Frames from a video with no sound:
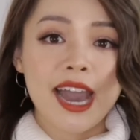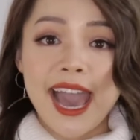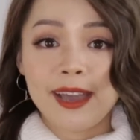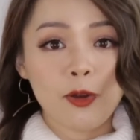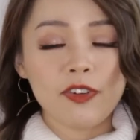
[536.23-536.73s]

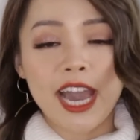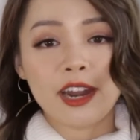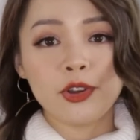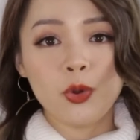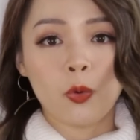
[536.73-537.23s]
ai cũng phải
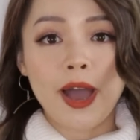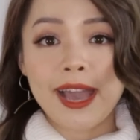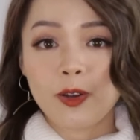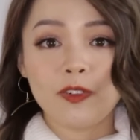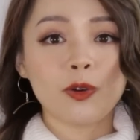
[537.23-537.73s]
ăn đủ
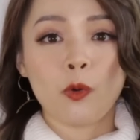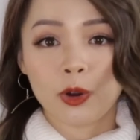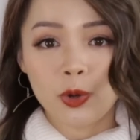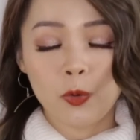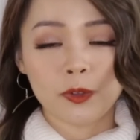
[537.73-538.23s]
ai cũng phải
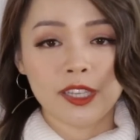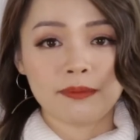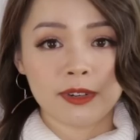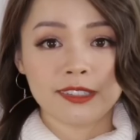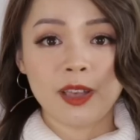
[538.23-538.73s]
uống đủ thì
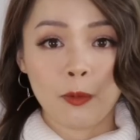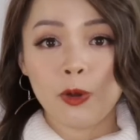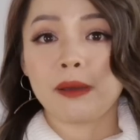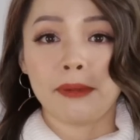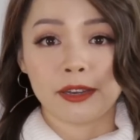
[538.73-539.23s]
mới sống
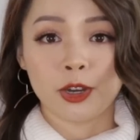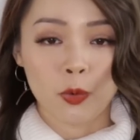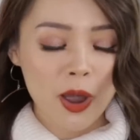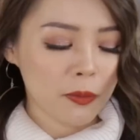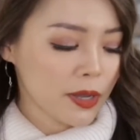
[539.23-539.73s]
khỏe mạnh được
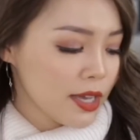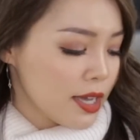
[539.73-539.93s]
đúng không